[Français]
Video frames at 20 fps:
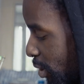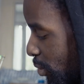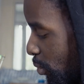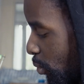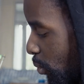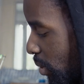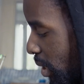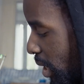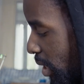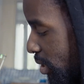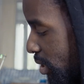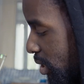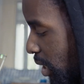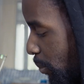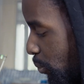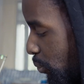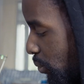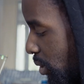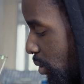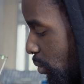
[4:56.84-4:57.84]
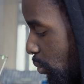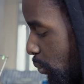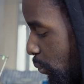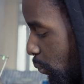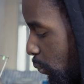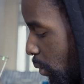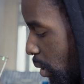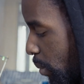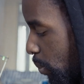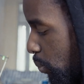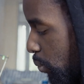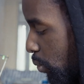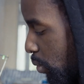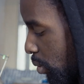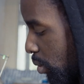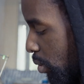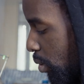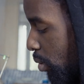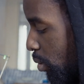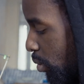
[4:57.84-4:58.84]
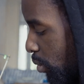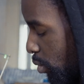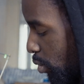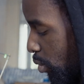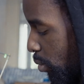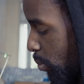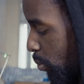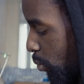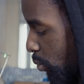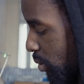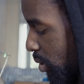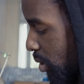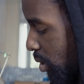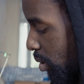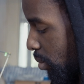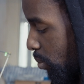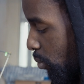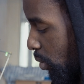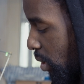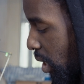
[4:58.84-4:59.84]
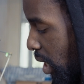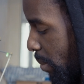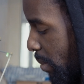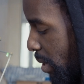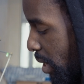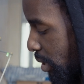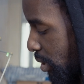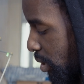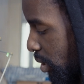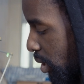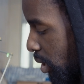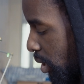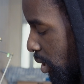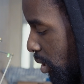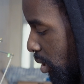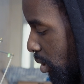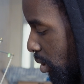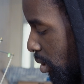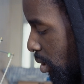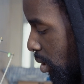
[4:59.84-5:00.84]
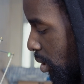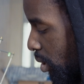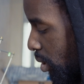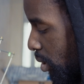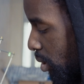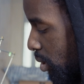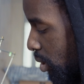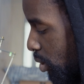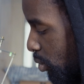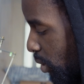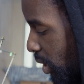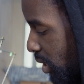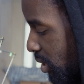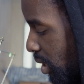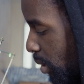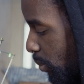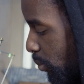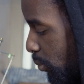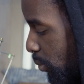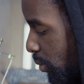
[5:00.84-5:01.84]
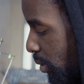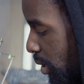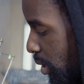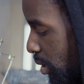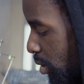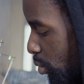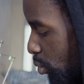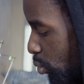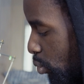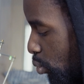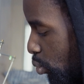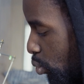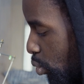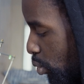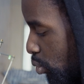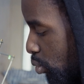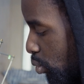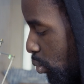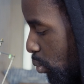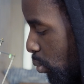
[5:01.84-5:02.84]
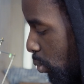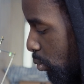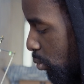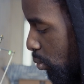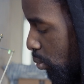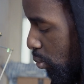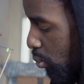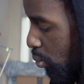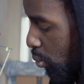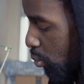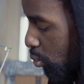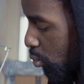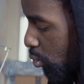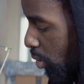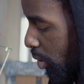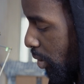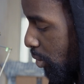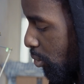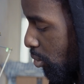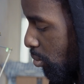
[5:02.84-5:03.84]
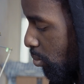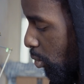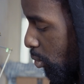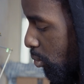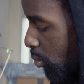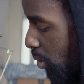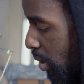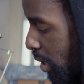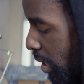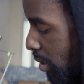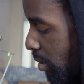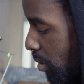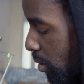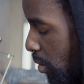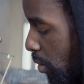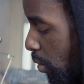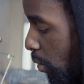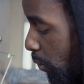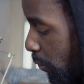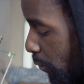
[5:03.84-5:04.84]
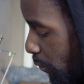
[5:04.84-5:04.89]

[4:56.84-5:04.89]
Donc là, j'appuie une fois pour euh, monter mon grammage. Et si je reste appuyé 2 secondes, donc deux clignotements de LED en